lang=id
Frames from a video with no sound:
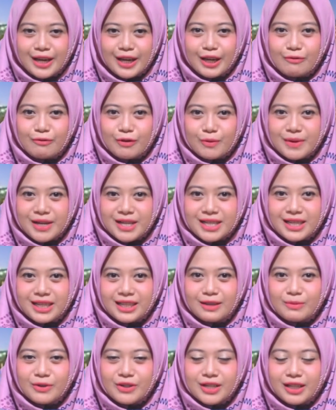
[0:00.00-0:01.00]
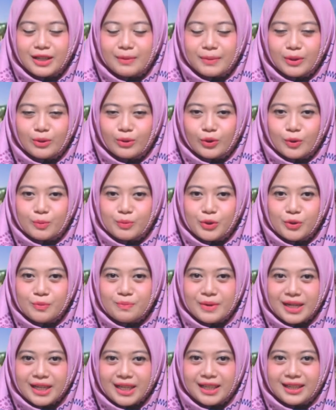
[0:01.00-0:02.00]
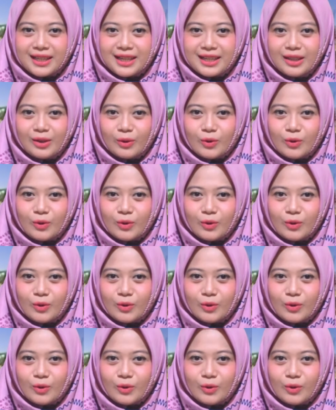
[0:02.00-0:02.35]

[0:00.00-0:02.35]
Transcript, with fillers: Informasi ini menjadi penutup jumpa kita.